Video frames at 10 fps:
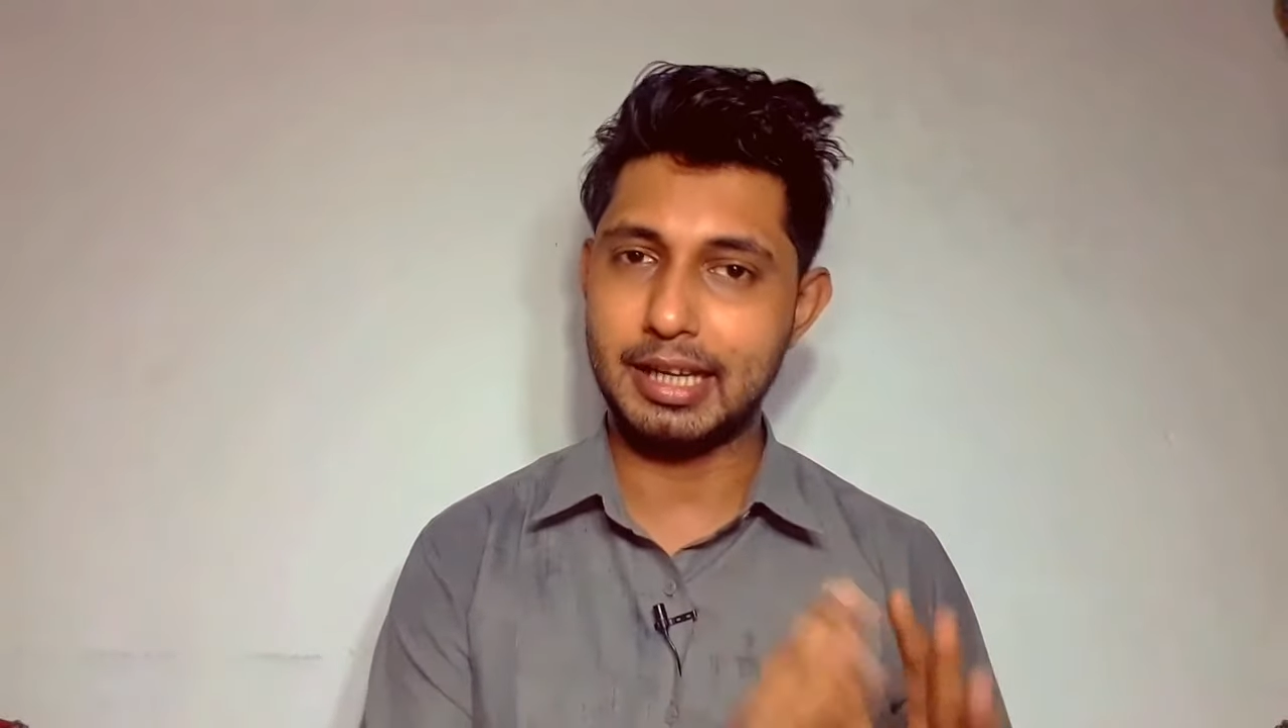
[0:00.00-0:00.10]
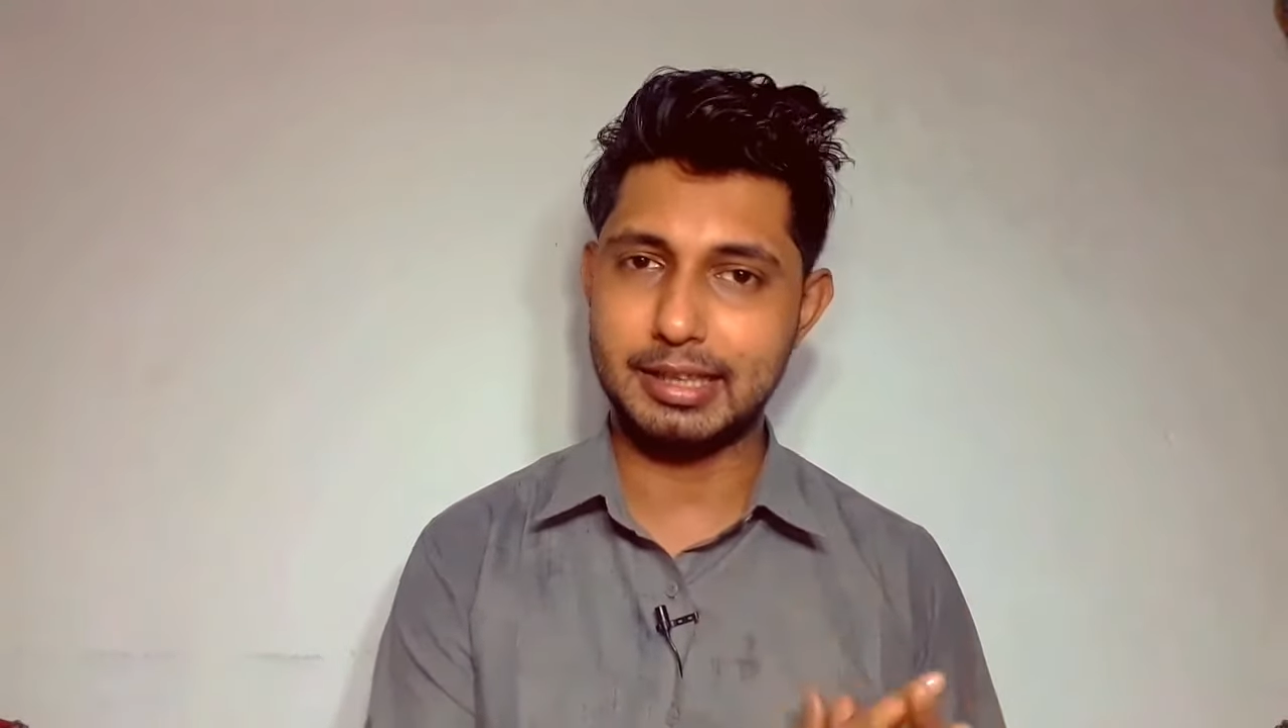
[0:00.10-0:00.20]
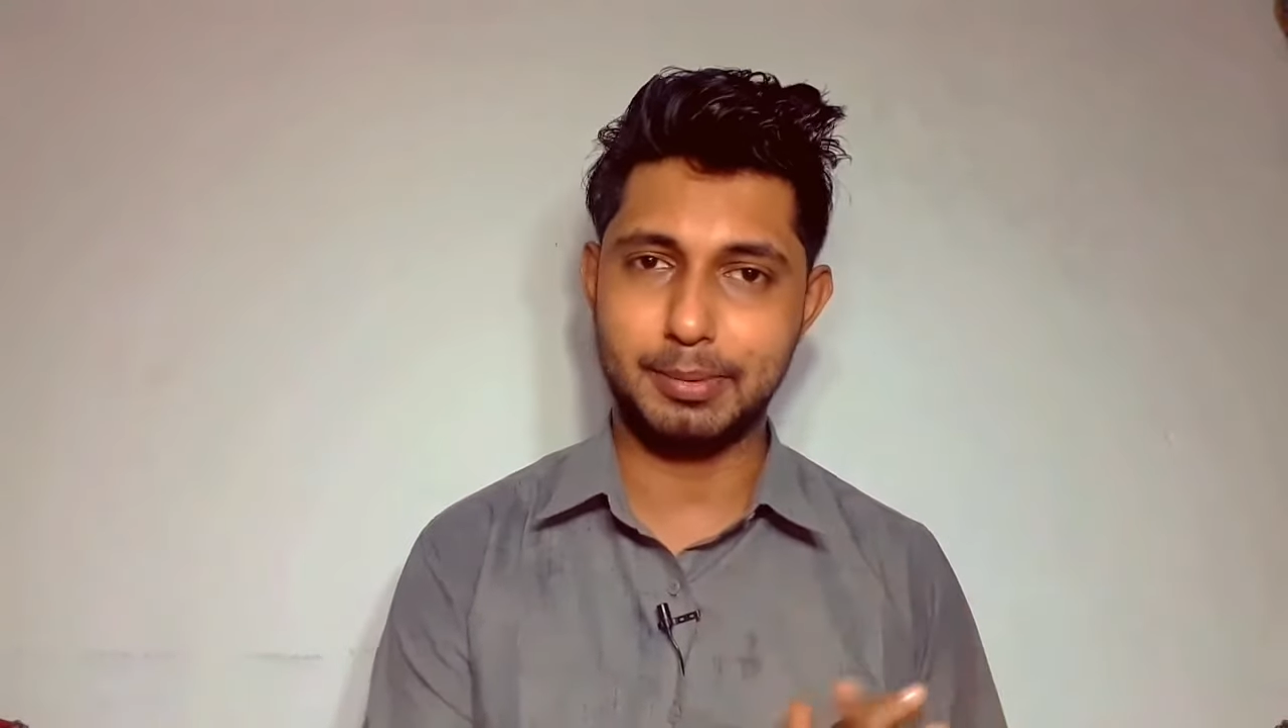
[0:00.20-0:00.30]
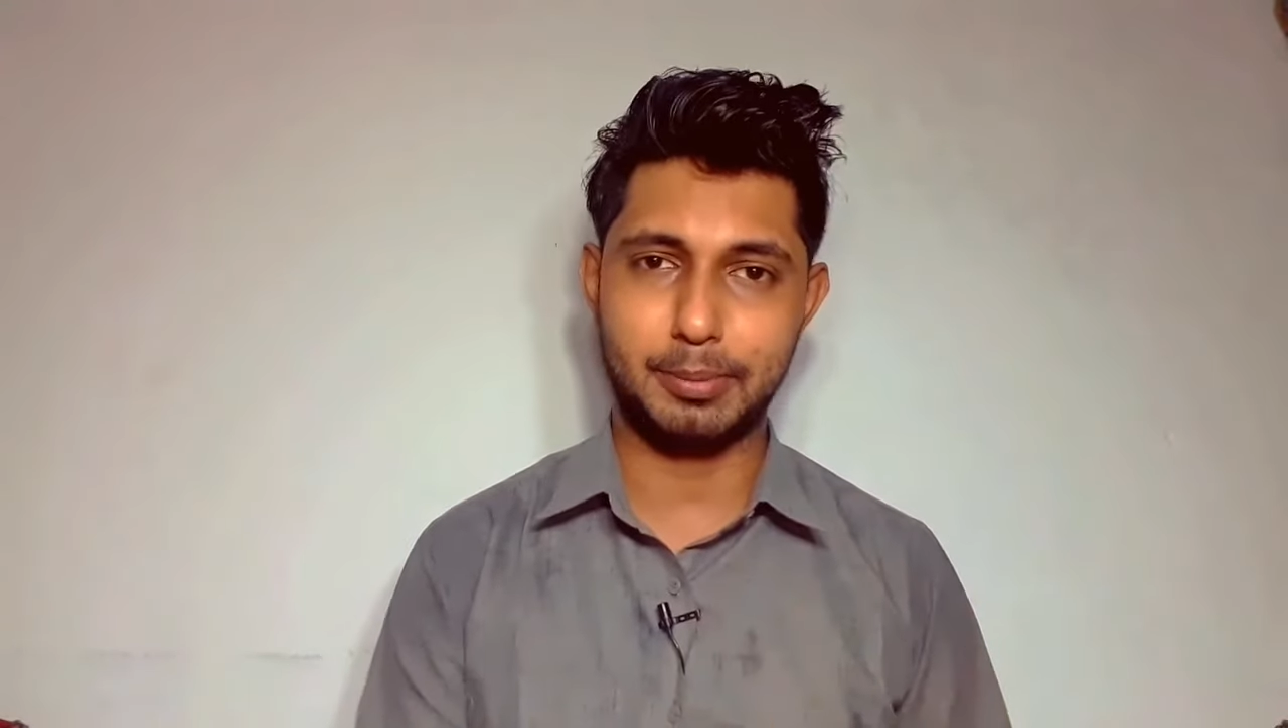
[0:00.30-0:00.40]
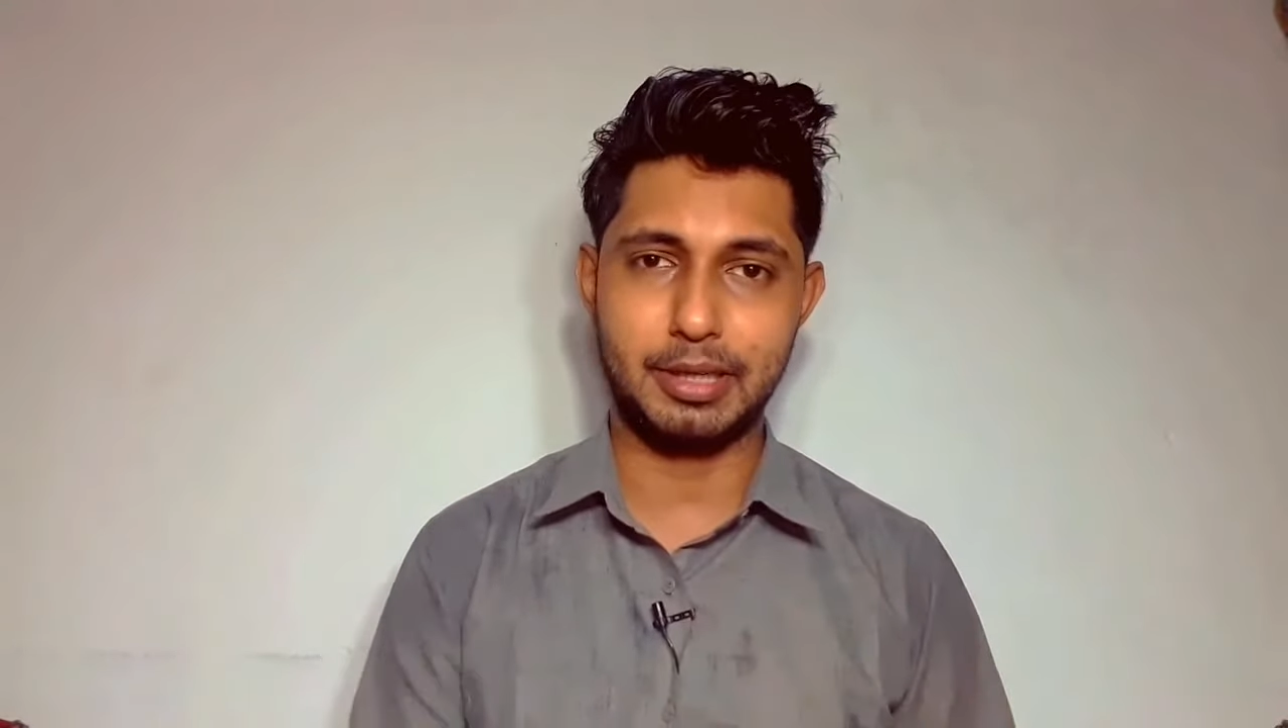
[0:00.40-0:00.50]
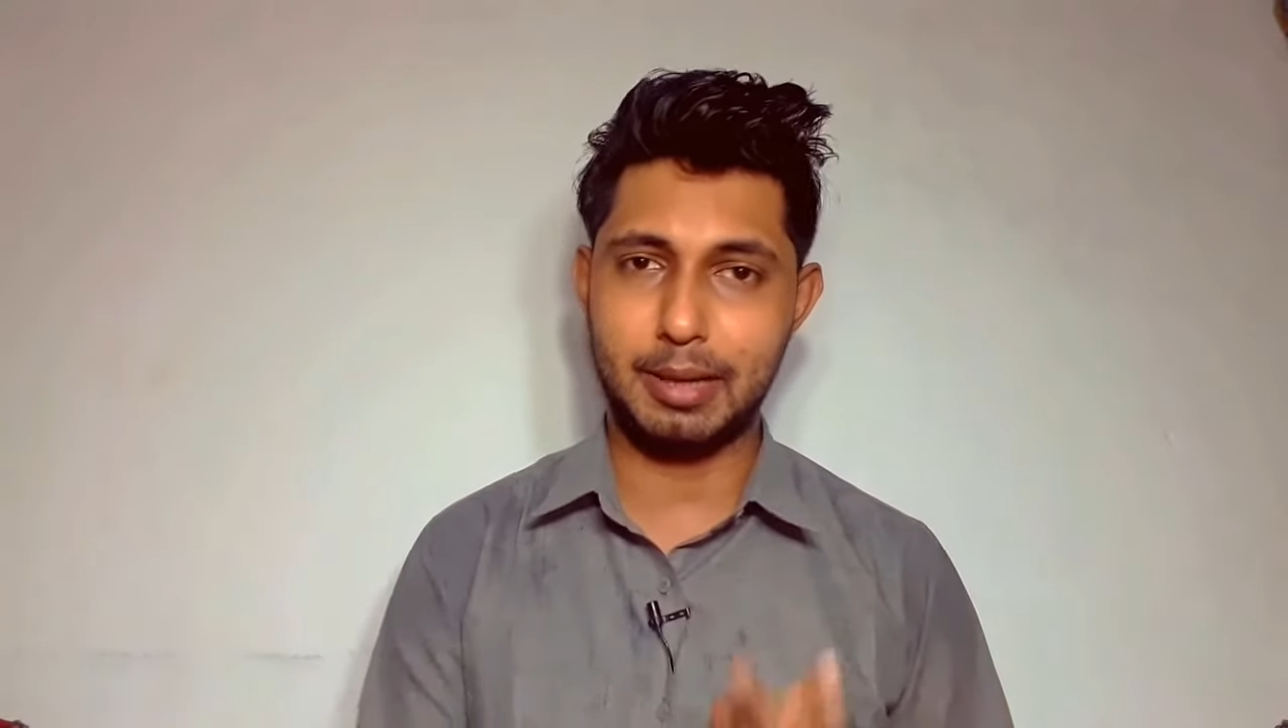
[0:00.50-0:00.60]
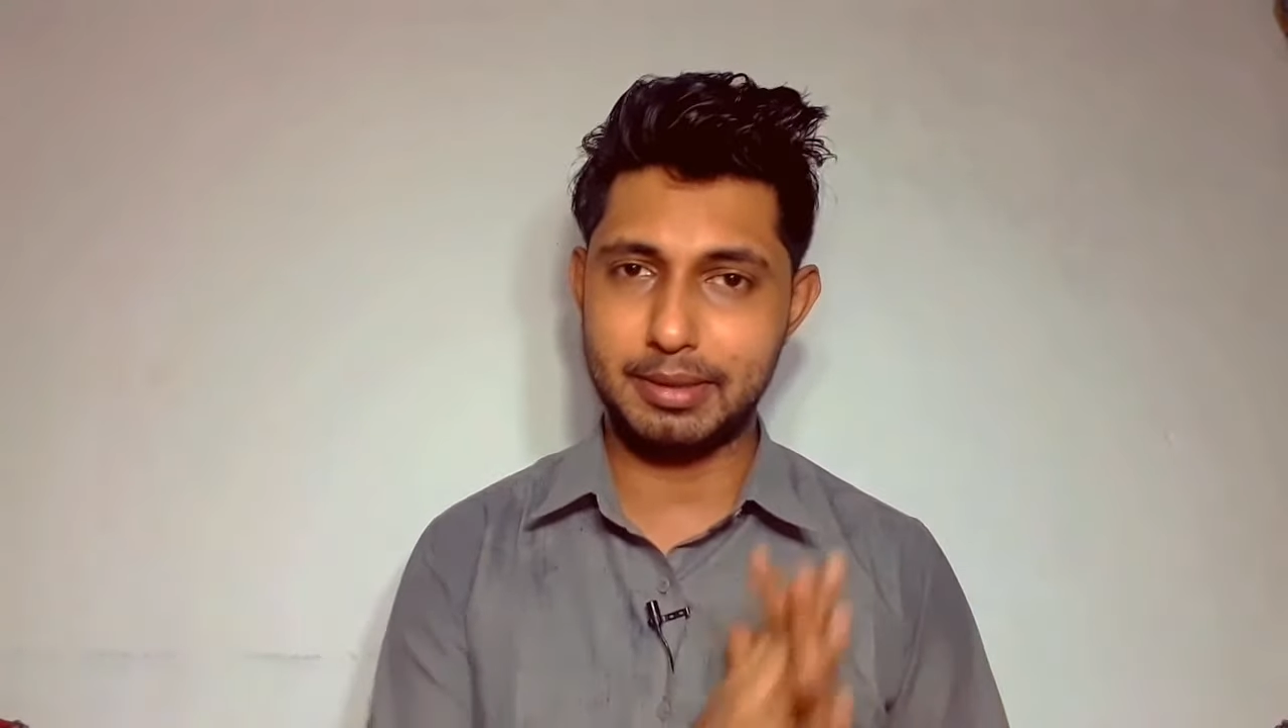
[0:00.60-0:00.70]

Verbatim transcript: ঢালতে পারবেন না